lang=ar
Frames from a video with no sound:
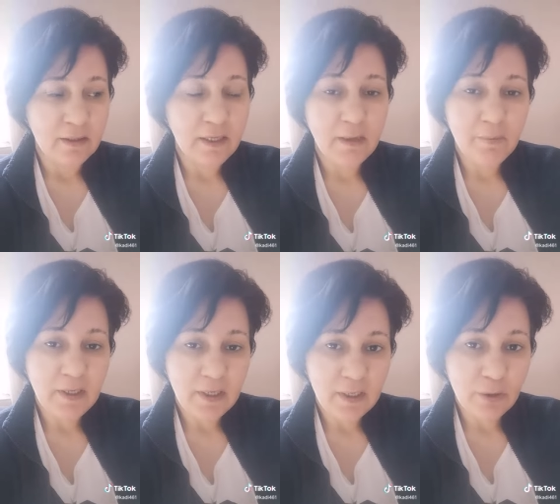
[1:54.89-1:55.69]

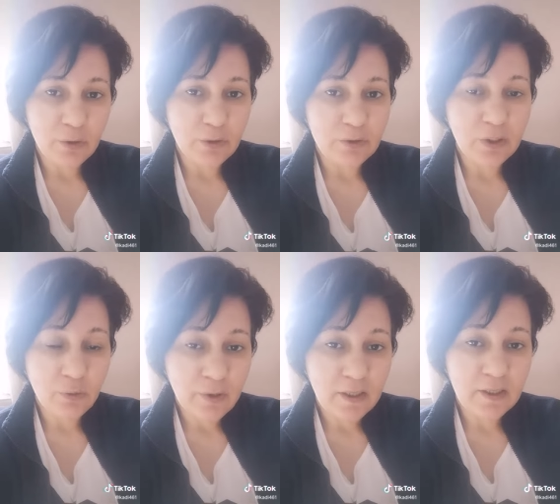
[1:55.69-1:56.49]
يعمل له
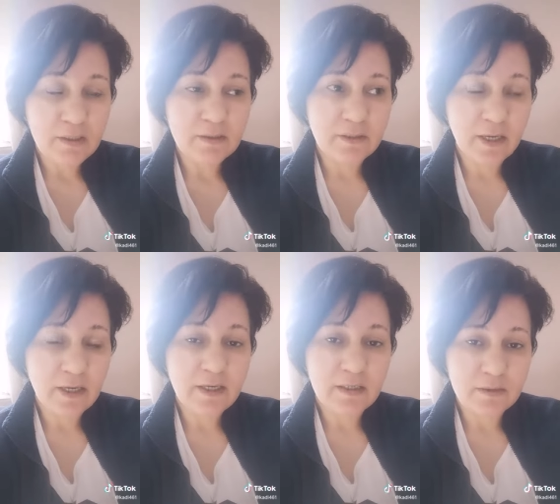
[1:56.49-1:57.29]
دولة
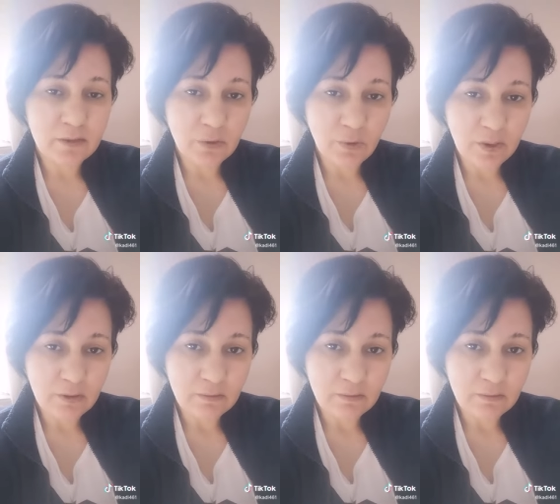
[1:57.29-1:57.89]
داخل الدولة